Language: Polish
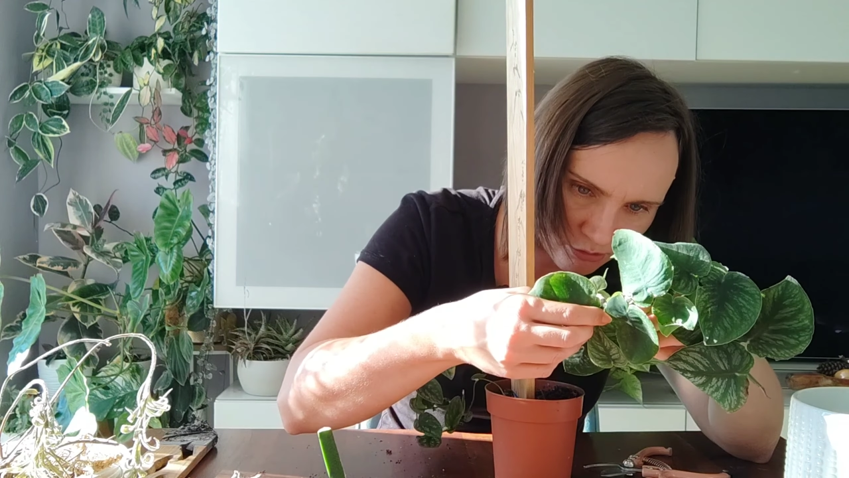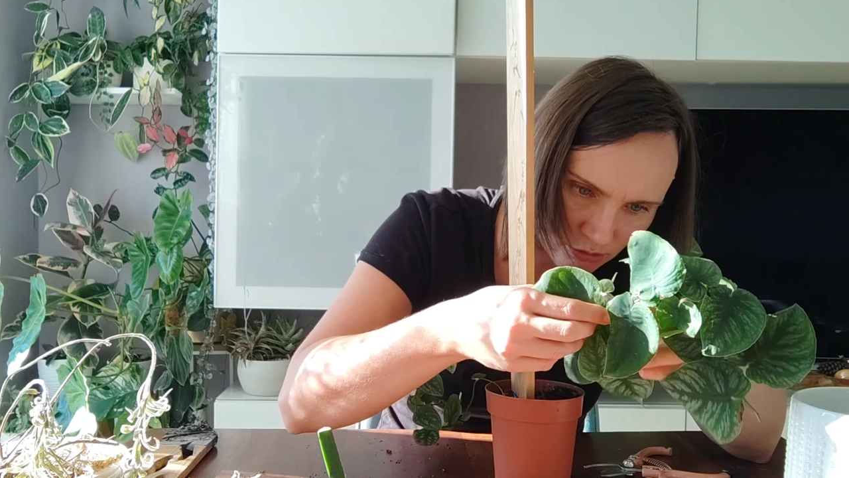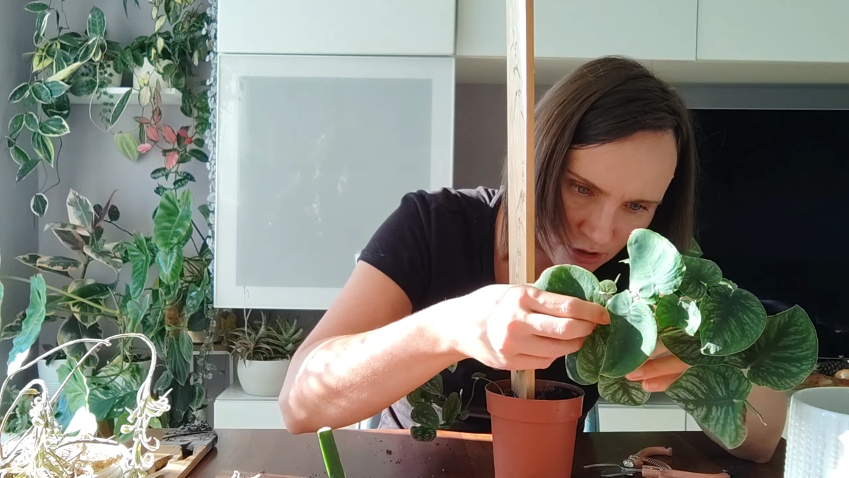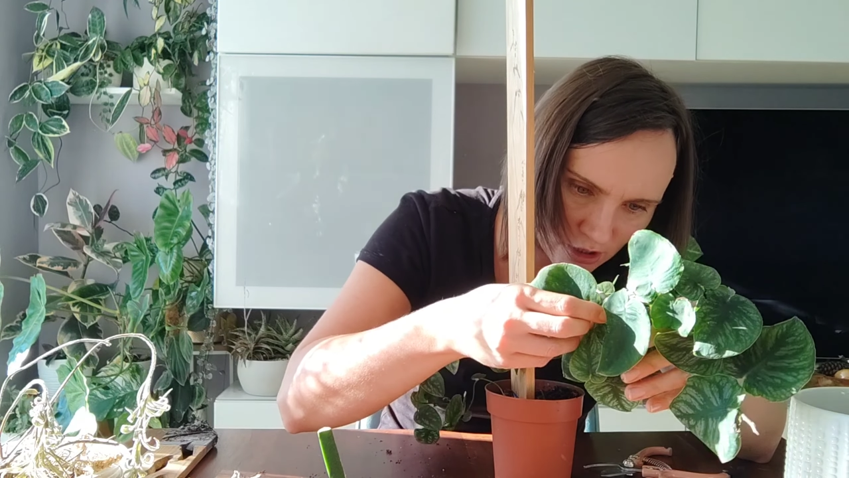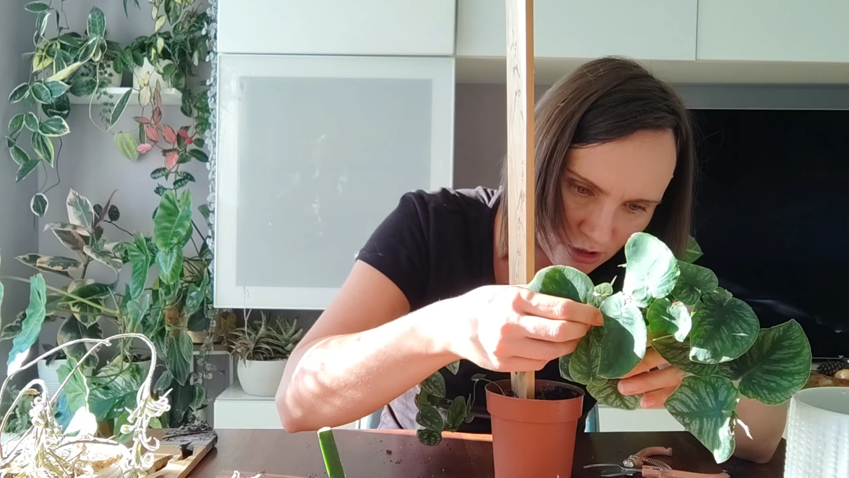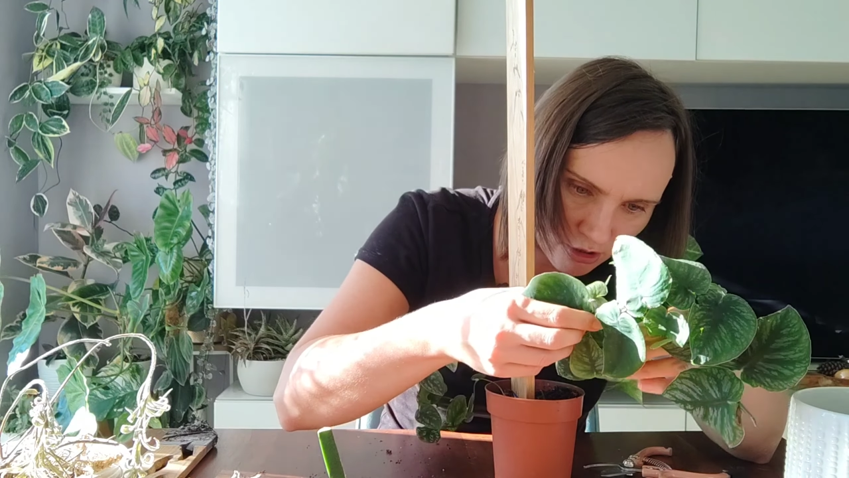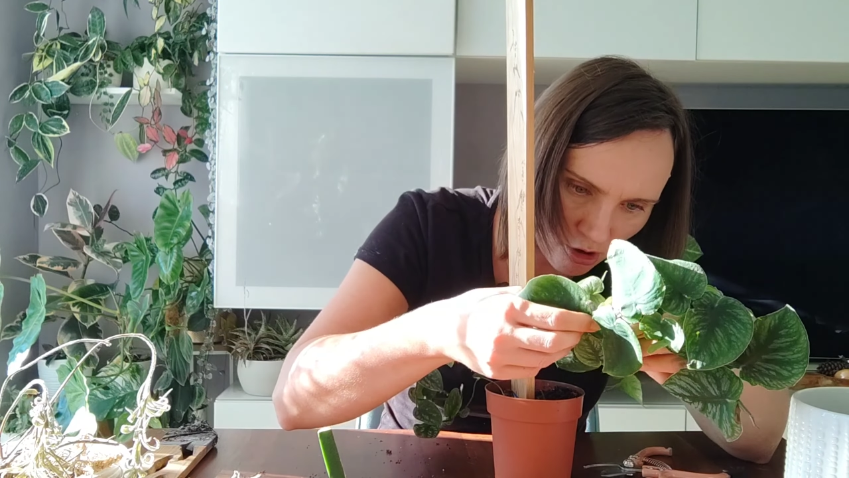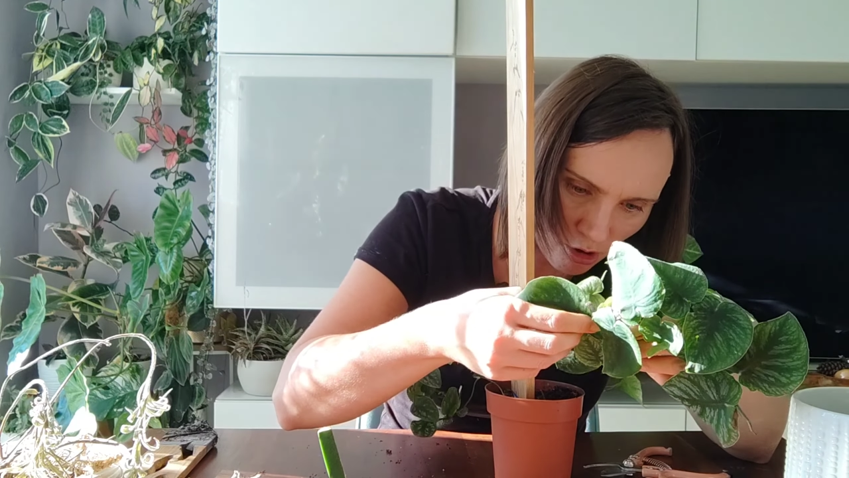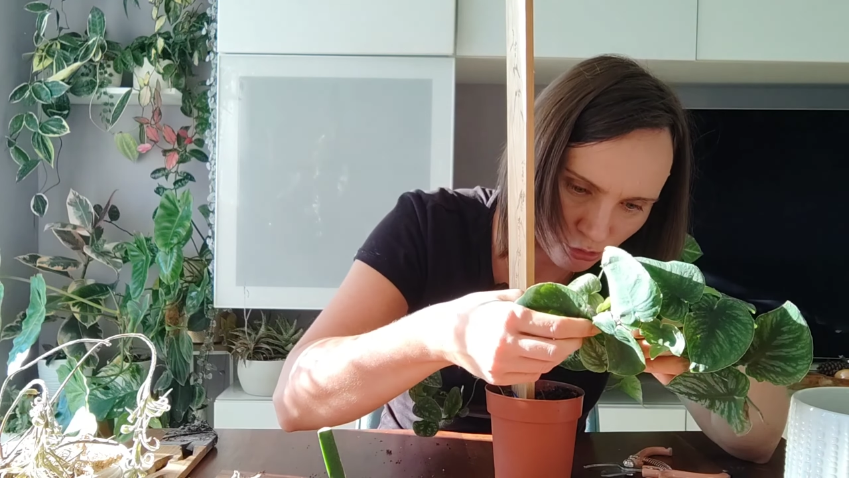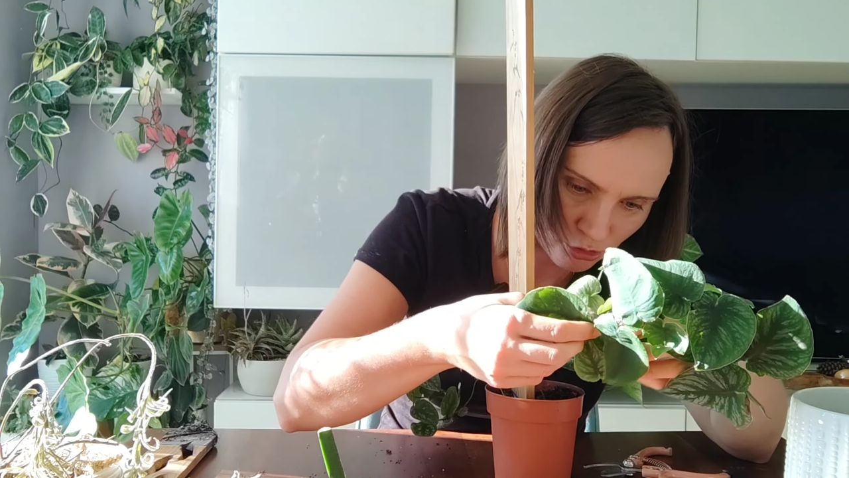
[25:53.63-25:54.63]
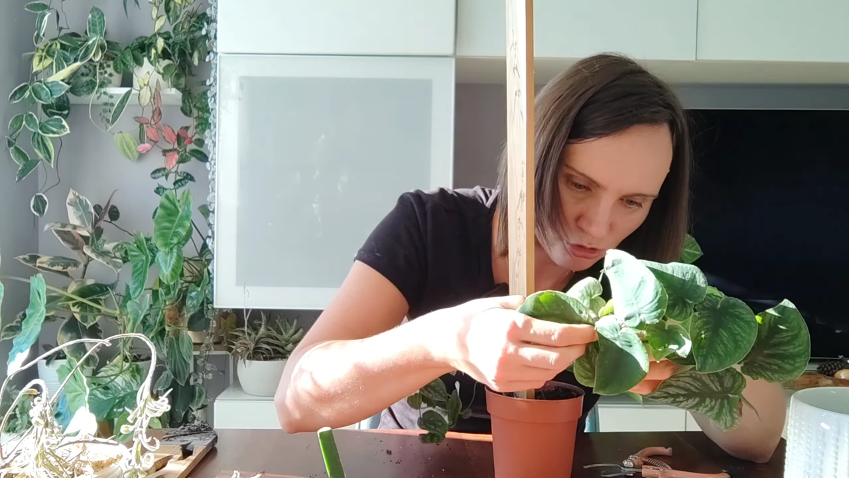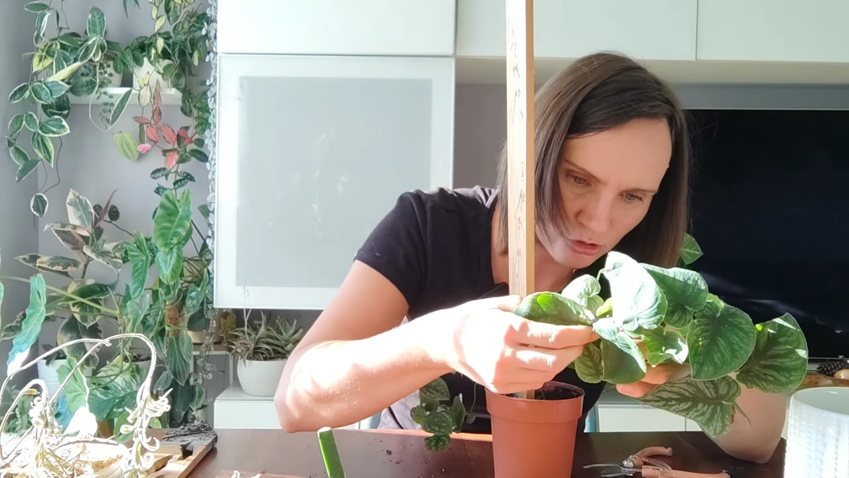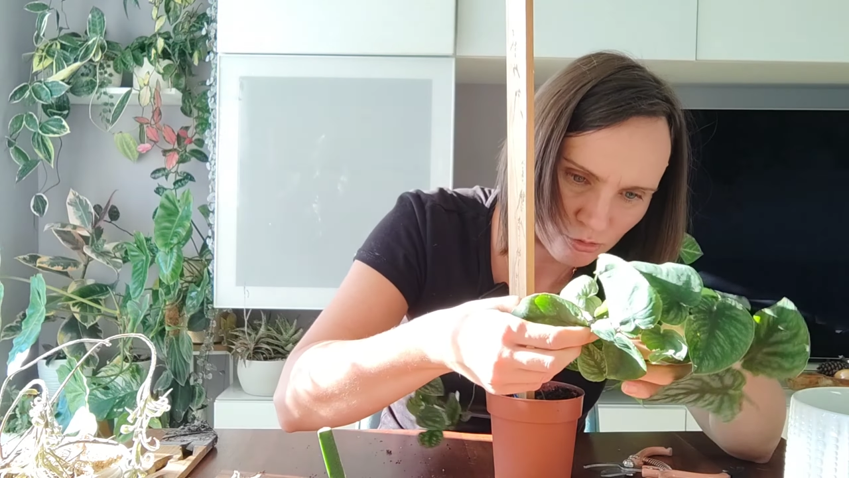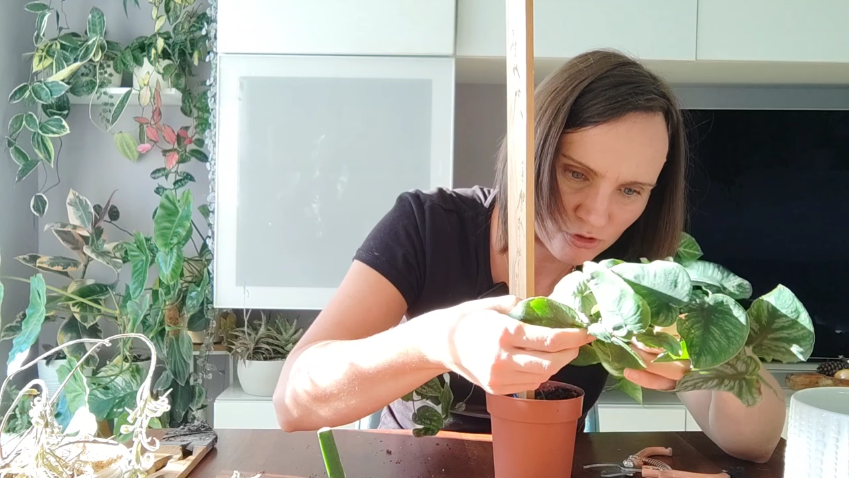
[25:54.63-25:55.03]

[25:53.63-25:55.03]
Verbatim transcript: tu odciąć.